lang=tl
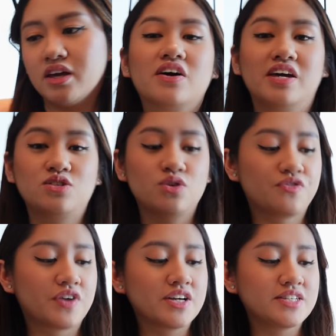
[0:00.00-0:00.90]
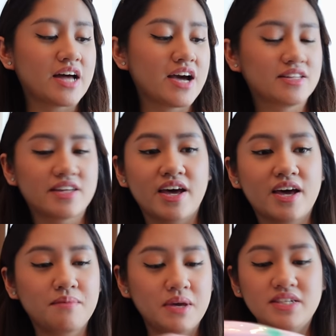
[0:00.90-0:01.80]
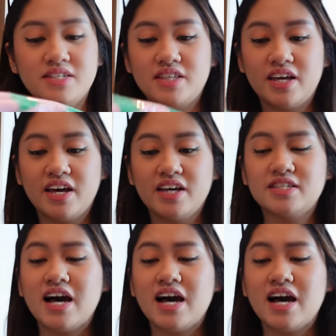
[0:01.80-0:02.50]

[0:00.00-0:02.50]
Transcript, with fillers: Okay, so first item is this.